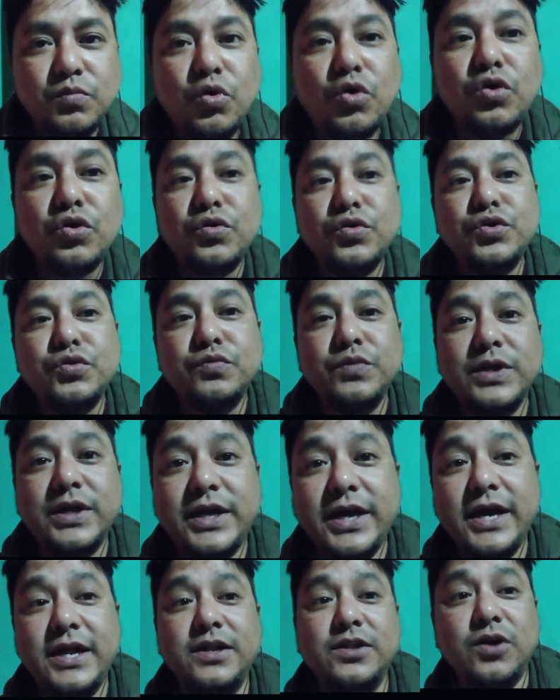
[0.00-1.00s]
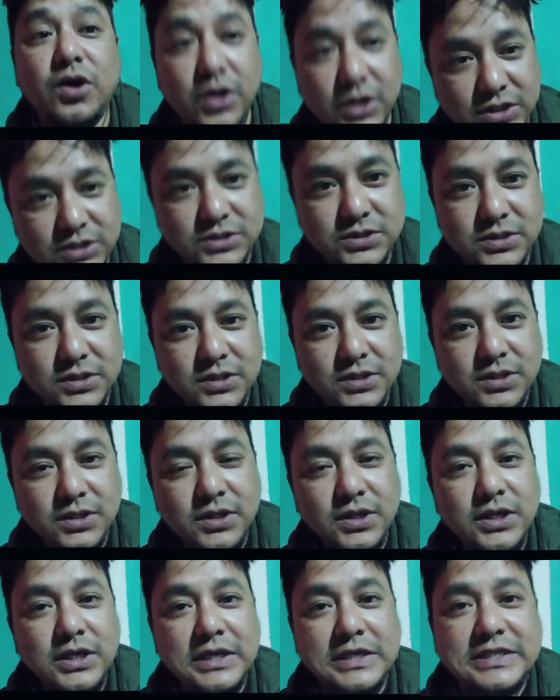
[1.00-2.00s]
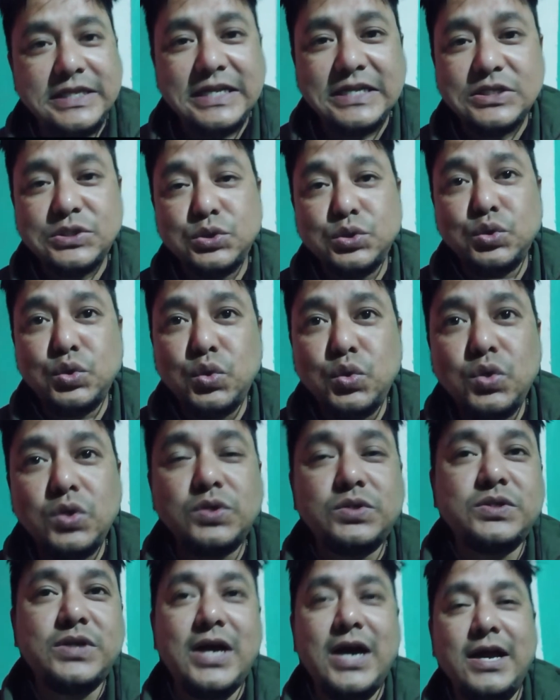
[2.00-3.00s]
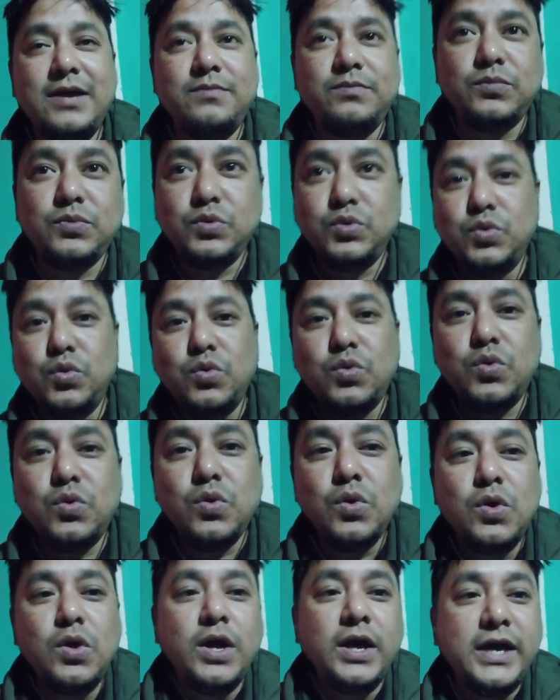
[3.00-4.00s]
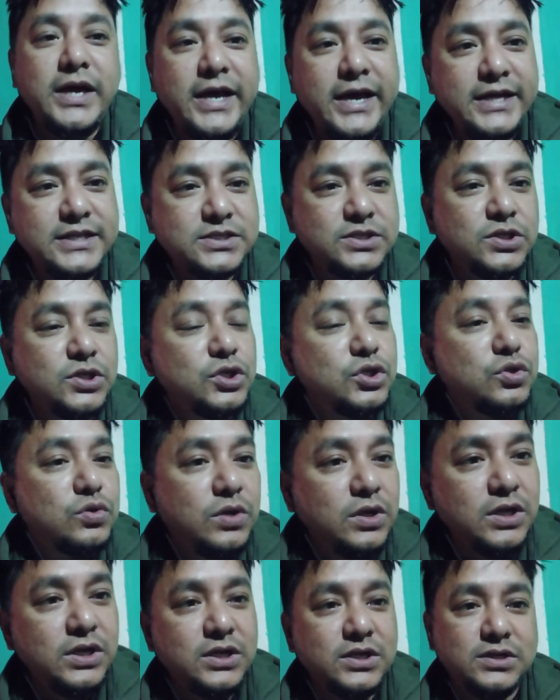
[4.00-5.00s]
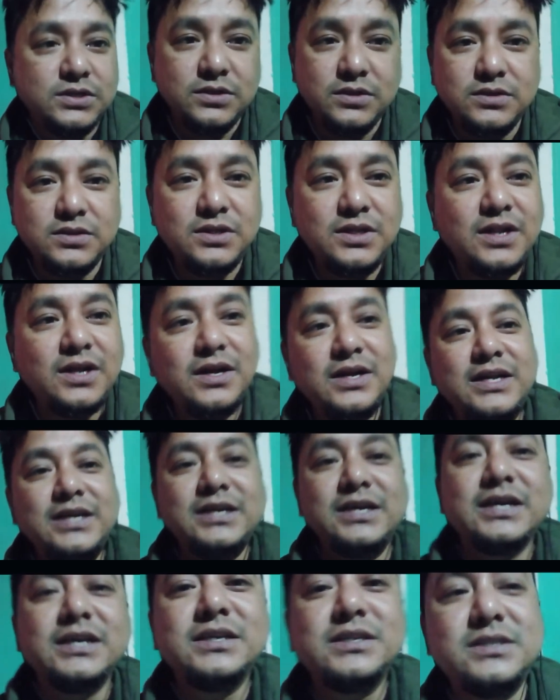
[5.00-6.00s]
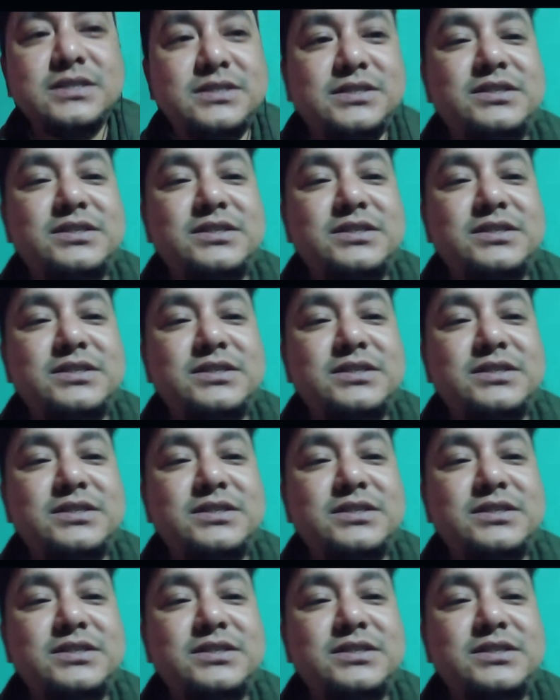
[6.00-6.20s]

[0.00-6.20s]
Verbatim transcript: मोर यू विल गेन नॉलेज देर इज नो टाइम नो एज टू लर्न लर्निंग इज